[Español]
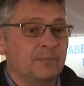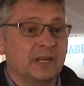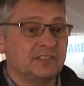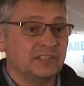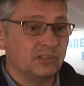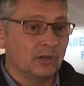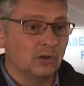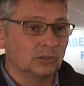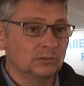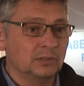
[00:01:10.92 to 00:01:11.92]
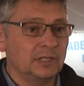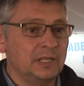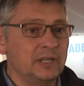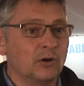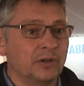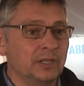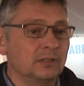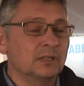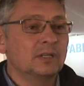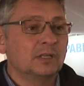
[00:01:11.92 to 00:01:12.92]
precisión y hoy
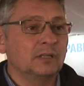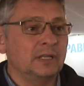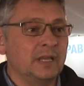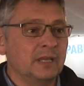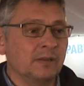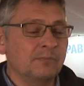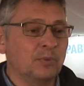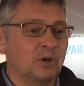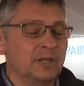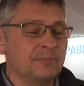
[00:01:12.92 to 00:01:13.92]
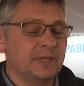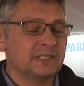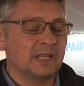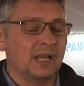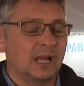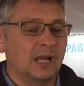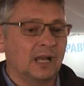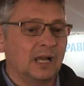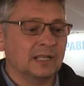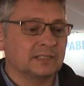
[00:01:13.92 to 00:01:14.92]
eh,
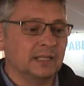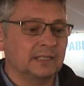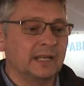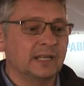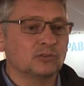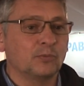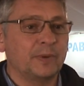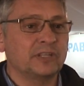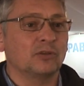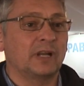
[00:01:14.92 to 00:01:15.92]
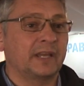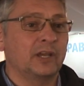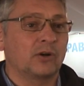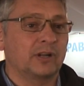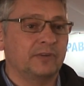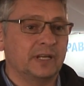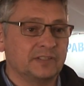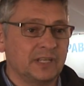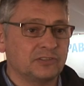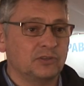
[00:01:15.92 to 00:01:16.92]
empieza a tener su peso la
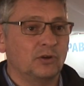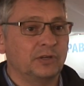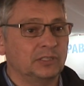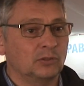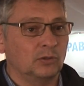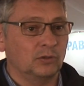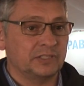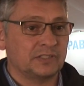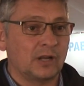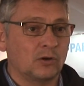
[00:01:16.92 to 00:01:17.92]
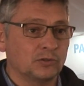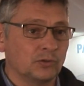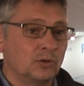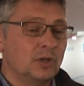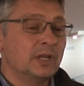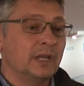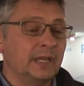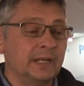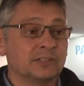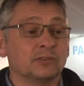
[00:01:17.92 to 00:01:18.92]
georreferenciación y todos los desarrollos
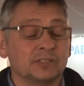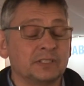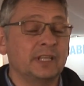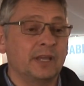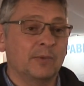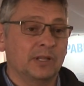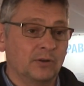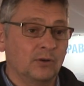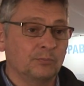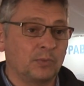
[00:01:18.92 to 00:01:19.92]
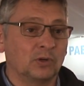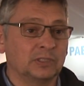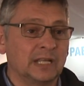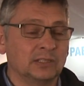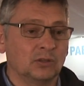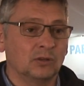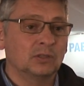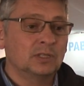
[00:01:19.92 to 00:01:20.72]
en esos sistemas. Por lo tanto,